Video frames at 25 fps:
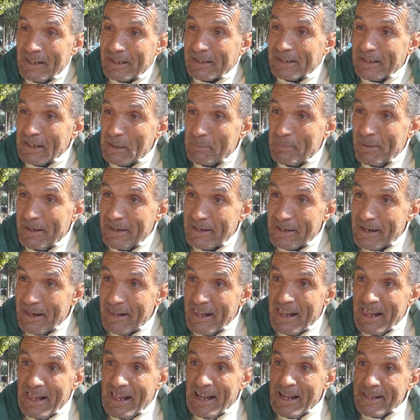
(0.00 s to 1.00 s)
قريب ليا
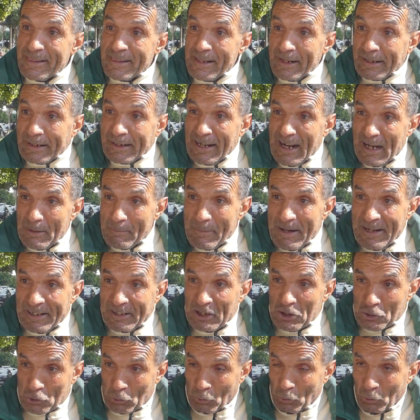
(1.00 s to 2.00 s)
اذا كان ما
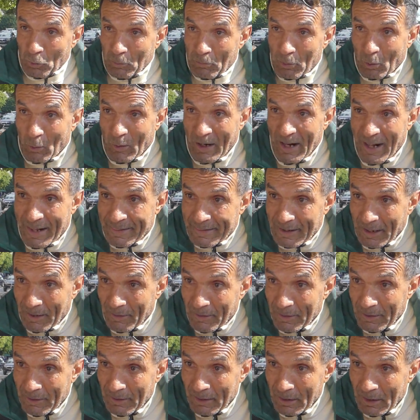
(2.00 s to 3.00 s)
لقيش النومرو هذا
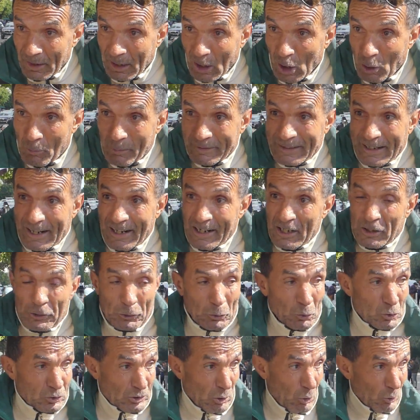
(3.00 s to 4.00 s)
هاو ما
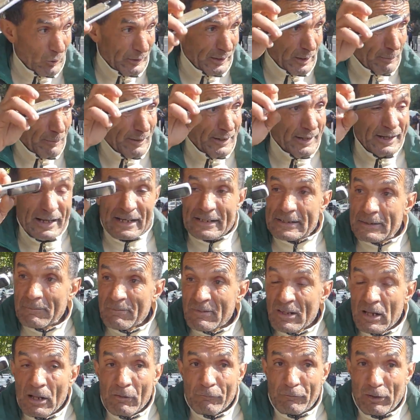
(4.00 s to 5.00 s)
تحليتوش هاو قدام الناس
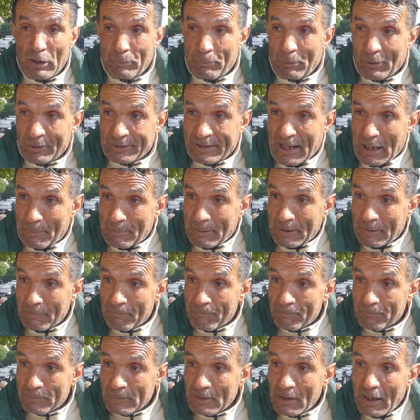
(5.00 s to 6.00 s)
في البورتابل
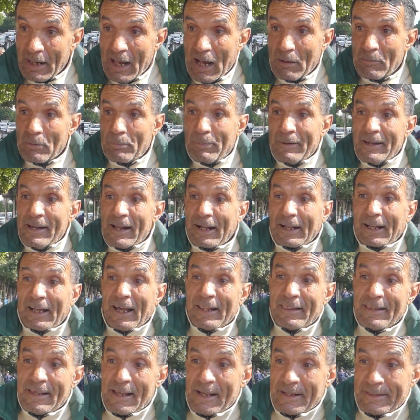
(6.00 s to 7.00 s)
عمل بيه
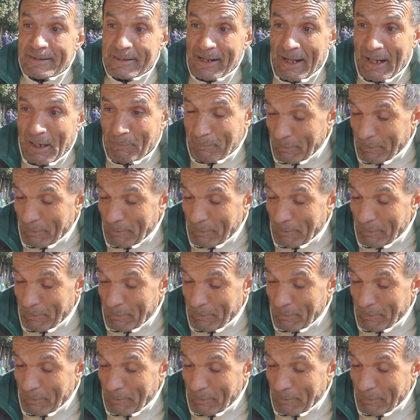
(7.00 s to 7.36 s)
قضيه ادعاء